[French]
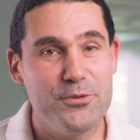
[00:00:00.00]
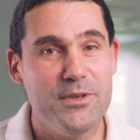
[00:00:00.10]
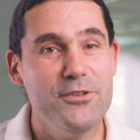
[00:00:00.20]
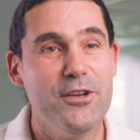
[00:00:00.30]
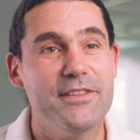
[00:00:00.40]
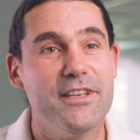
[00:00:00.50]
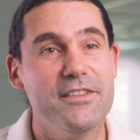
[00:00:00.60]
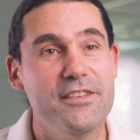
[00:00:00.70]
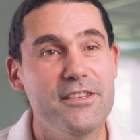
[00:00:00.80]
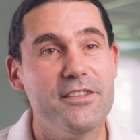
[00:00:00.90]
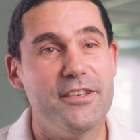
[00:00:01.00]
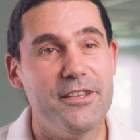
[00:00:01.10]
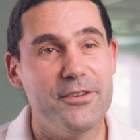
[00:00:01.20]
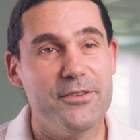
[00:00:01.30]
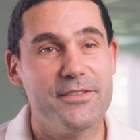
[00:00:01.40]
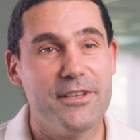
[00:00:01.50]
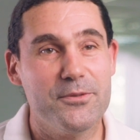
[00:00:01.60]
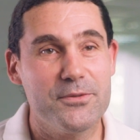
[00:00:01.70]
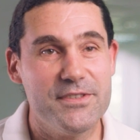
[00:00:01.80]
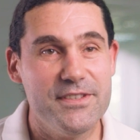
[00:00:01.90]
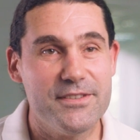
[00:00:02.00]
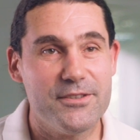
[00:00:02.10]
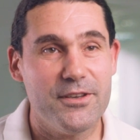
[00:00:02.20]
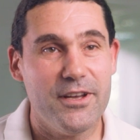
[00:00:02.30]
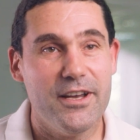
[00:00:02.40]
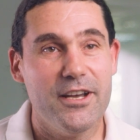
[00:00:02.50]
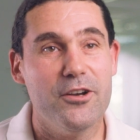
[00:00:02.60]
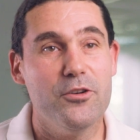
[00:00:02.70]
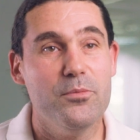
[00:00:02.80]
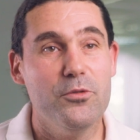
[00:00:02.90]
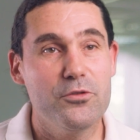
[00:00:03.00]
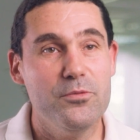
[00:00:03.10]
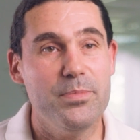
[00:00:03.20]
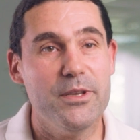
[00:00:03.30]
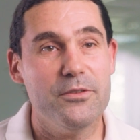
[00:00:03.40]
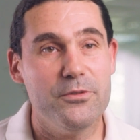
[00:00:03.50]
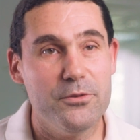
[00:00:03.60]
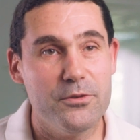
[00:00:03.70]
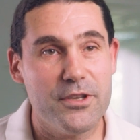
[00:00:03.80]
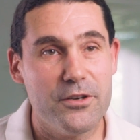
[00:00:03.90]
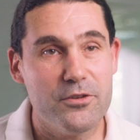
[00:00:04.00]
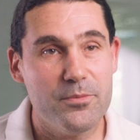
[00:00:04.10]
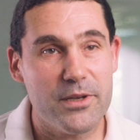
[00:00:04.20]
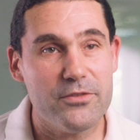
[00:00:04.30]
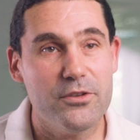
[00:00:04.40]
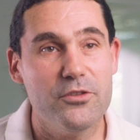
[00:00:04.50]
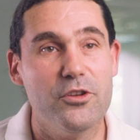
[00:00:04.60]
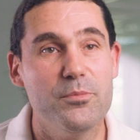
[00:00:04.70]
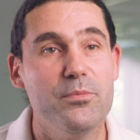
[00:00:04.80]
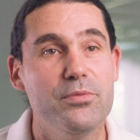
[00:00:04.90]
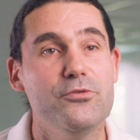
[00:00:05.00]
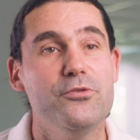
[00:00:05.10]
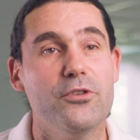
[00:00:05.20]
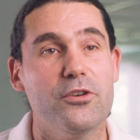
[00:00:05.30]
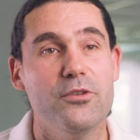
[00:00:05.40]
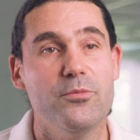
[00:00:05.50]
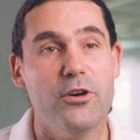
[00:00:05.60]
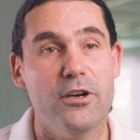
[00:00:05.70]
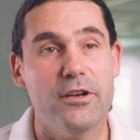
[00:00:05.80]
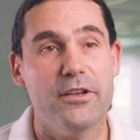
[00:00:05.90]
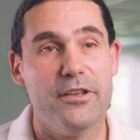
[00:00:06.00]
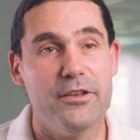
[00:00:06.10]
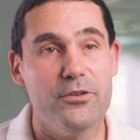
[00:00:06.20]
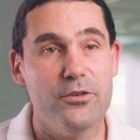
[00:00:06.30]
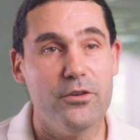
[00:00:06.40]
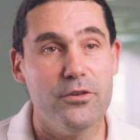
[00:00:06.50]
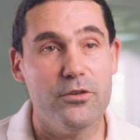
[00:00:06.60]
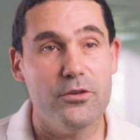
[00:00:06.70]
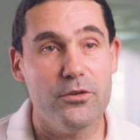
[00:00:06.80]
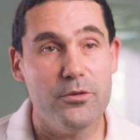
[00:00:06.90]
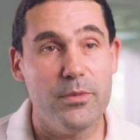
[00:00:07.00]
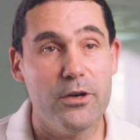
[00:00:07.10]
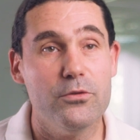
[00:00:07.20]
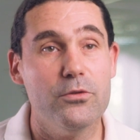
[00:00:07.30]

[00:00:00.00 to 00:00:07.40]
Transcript: Je suis leader technique et ça consiste à m'occuper de quelques personnes un peu plus juniors que moi et bah,